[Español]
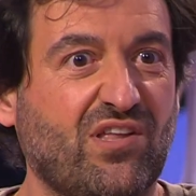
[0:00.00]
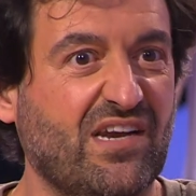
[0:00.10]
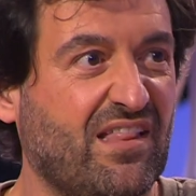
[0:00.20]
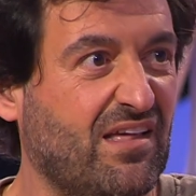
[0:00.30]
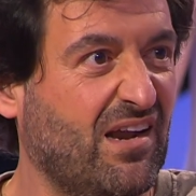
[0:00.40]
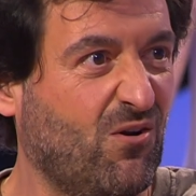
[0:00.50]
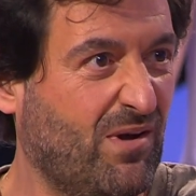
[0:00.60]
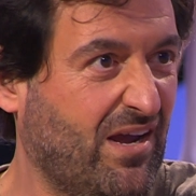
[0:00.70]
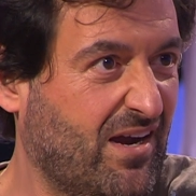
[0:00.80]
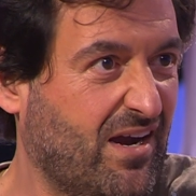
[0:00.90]
de nadie que lo
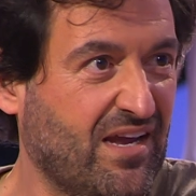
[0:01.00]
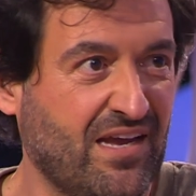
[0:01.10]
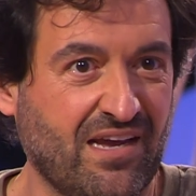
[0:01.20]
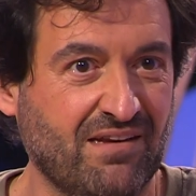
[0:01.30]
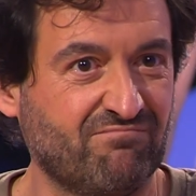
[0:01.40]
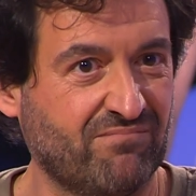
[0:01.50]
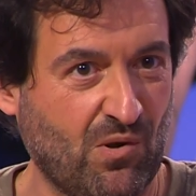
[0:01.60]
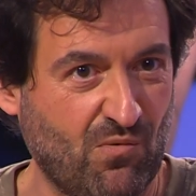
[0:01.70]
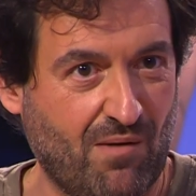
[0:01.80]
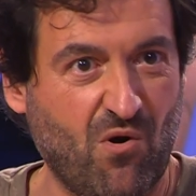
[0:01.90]
vean ahí
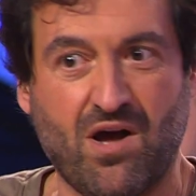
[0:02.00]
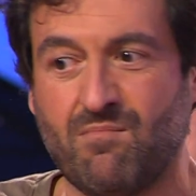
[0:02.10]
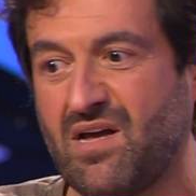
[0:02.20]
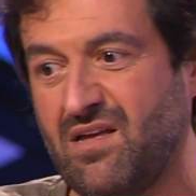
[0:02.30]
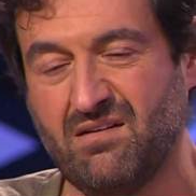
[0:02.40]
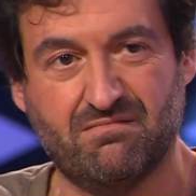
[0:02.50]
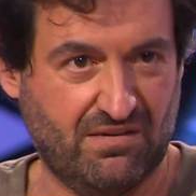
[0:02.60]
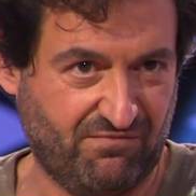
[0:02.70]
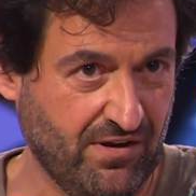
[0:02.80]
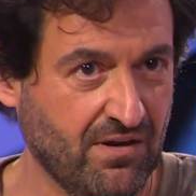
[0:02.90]
como una mojama y,
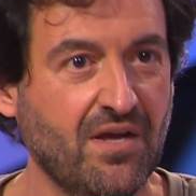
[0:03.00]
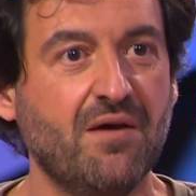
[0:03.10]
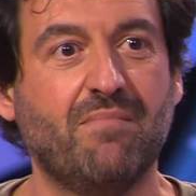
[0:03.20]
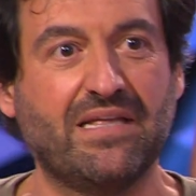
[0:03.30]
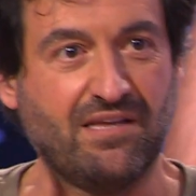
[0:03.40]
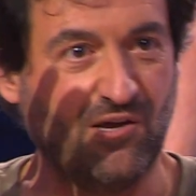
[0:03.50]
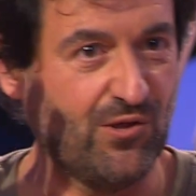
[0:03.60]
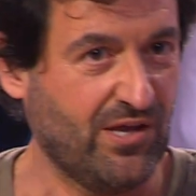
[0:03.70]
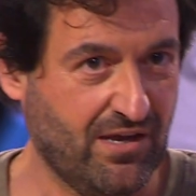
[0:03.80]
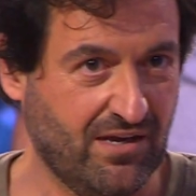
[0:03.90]
en fin,
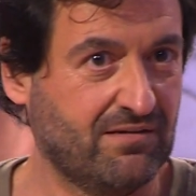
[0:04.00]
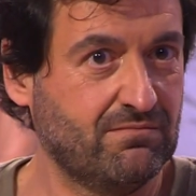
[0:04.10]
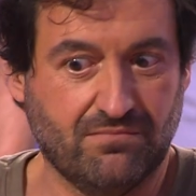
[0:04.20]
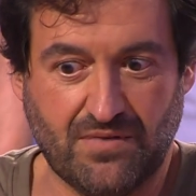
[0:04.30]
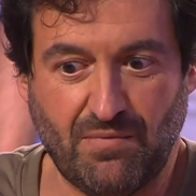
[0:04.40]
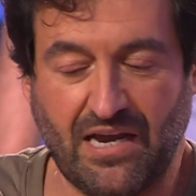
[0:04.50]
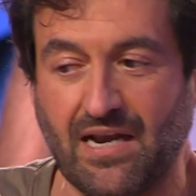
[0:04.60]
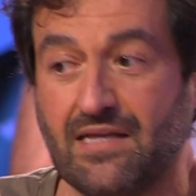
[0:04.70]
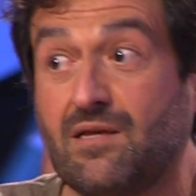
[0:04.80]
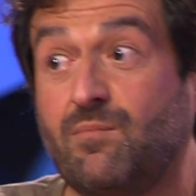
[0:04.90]
vestido de,
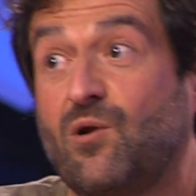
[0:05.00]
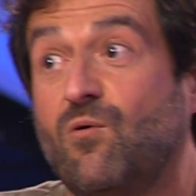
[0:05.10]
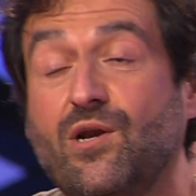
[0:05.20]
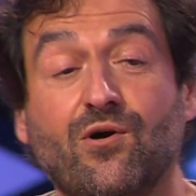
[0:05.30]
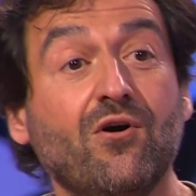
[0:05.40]
Miguelete, pero bueno,